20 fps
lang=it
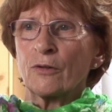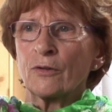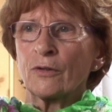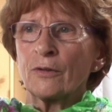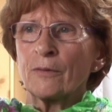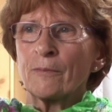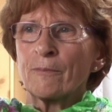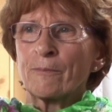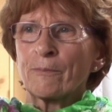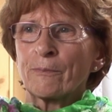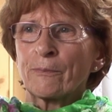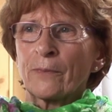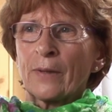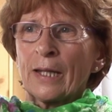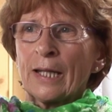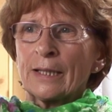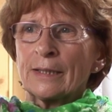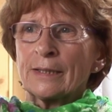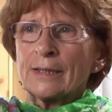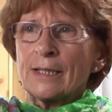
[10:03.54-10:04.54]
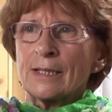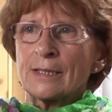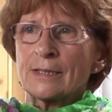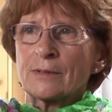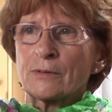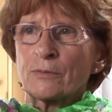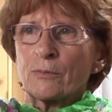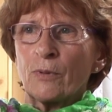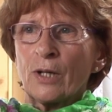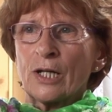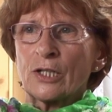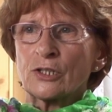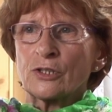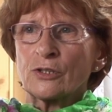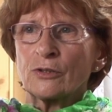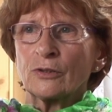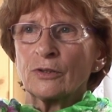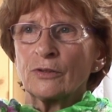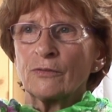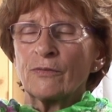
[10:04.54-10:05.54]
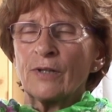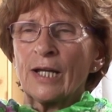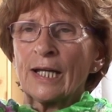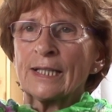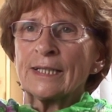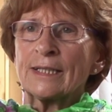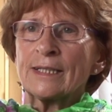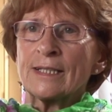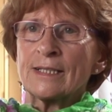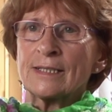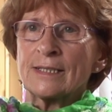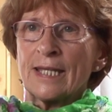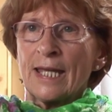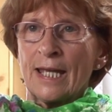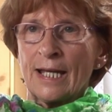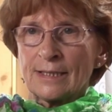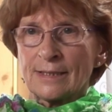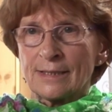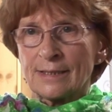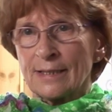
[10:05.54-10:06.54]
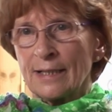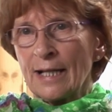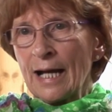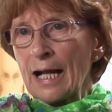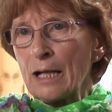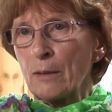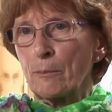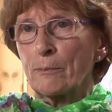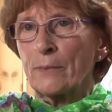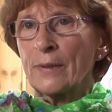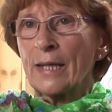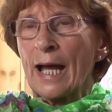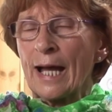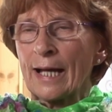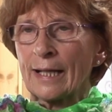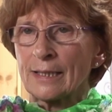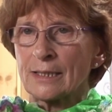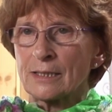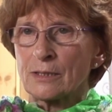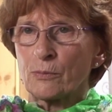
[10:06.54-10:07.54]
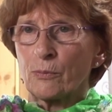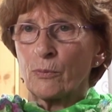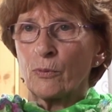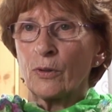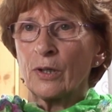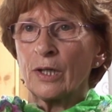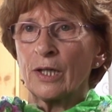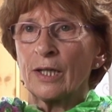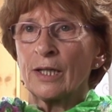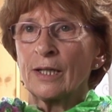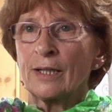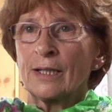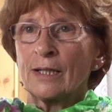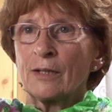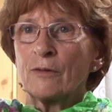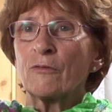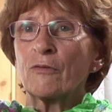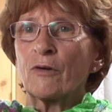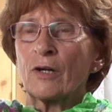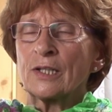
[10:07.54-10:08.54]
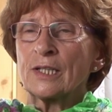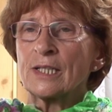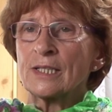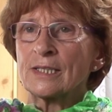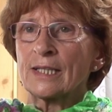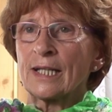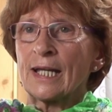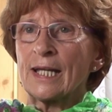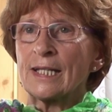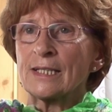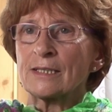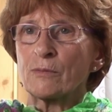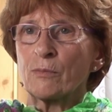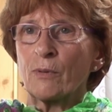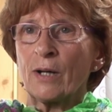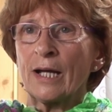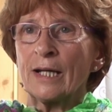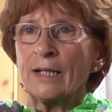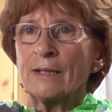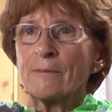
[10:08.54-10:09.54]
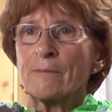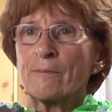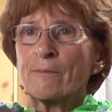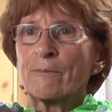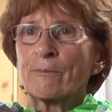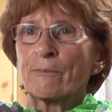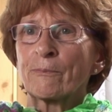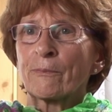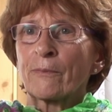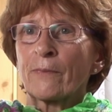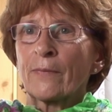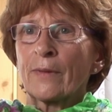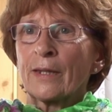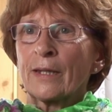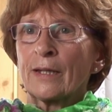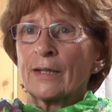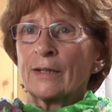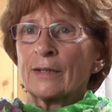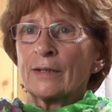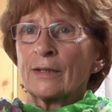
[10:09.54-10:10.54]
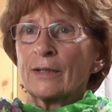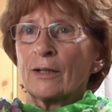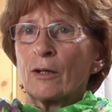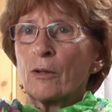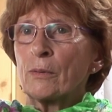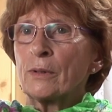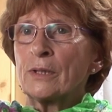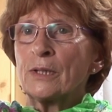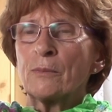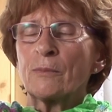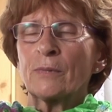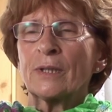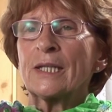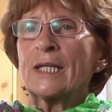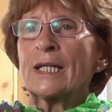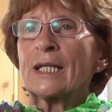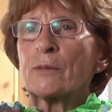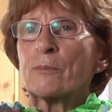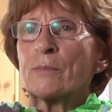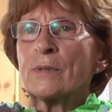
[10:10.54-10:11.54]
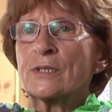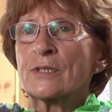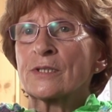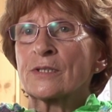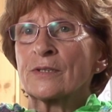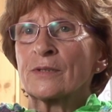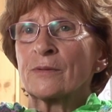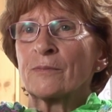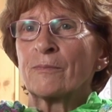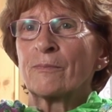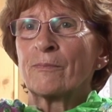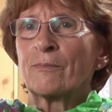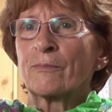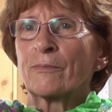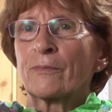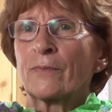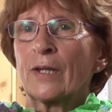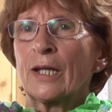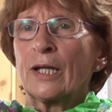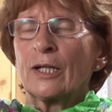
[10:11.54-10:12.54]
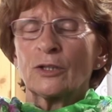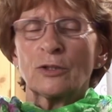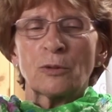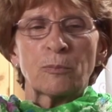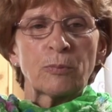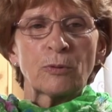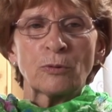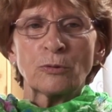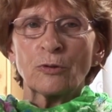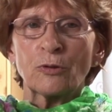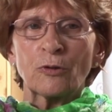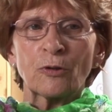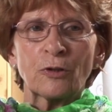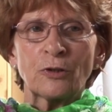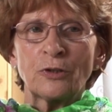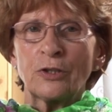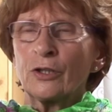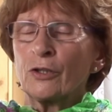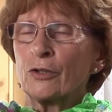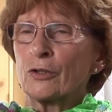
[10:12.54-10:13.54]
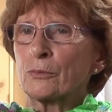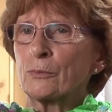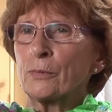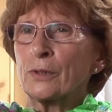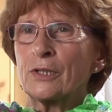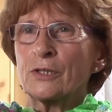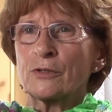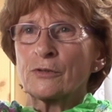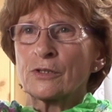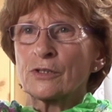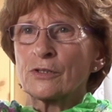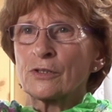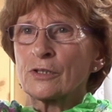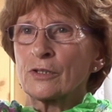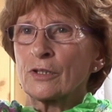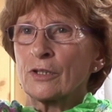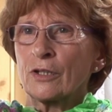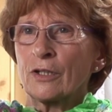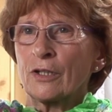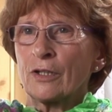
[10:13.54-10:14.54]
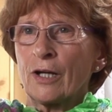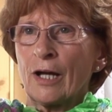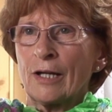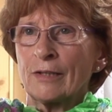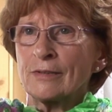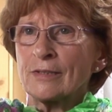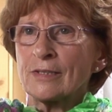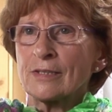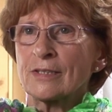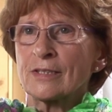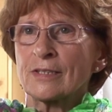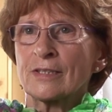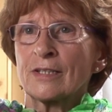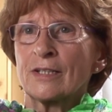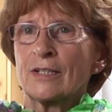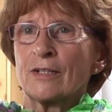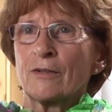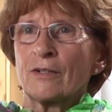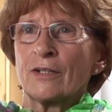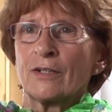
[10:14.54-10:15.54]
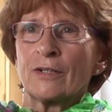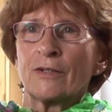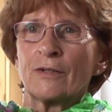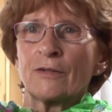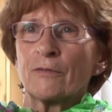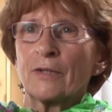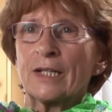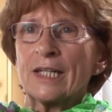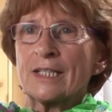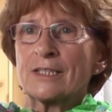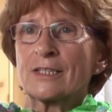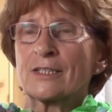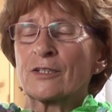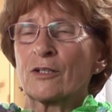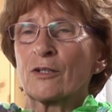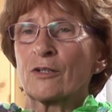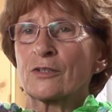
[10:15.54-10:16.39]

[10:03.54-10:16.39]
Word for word: dire che già durante i primi sei mesi in cui ero nel circolo degli amici avevo smesso. Bruno Gröning ha fatto in modo che io me ne dimenticassi vergessen